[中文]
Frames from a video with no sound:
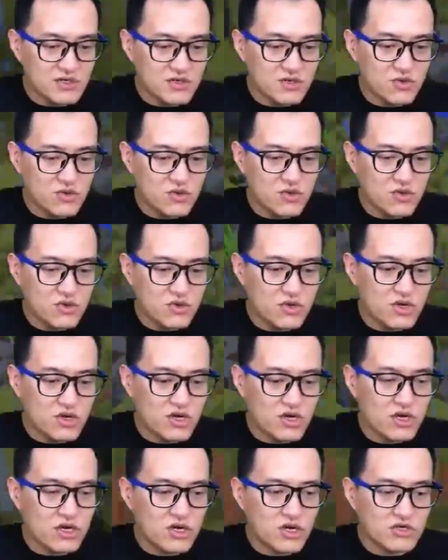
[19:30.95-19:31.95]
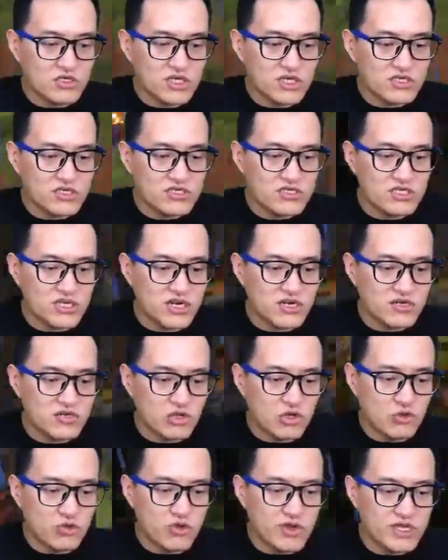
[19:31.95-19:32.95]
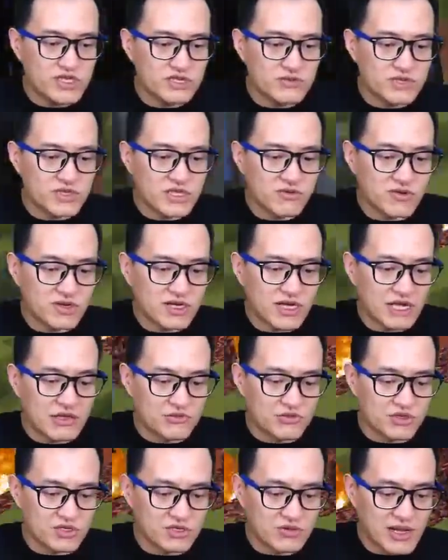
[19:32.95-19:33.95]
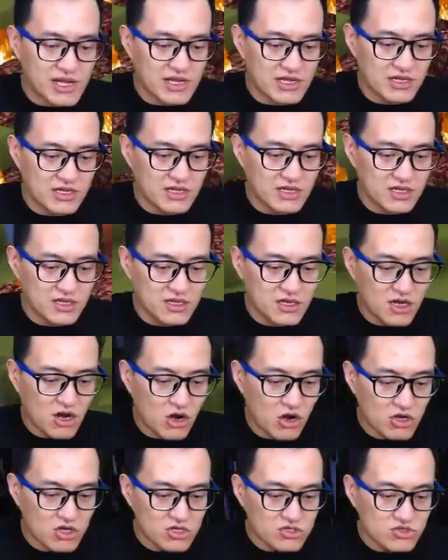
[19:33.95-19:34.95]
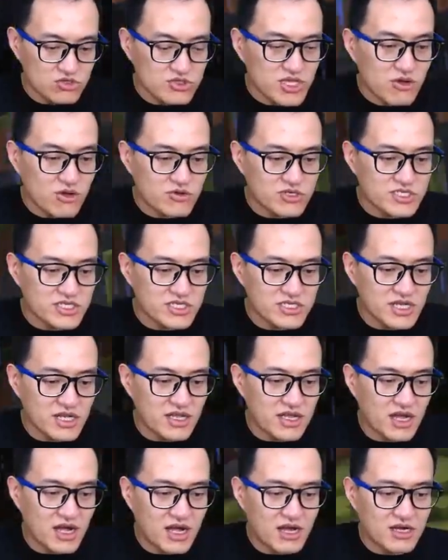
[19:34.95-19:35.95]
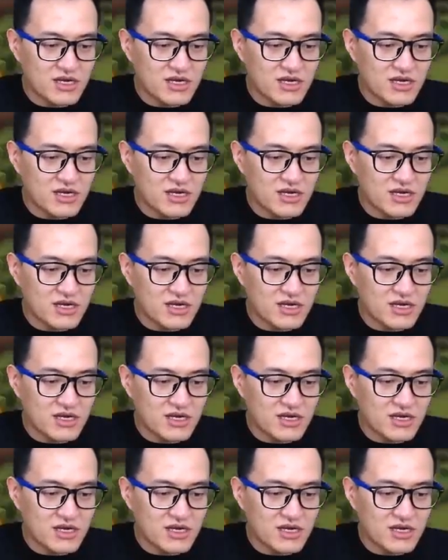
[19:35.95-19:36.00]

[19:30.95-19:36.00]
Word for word: 我好像是得了头盔什么的，我感觉是吧？哦，都在我身上了。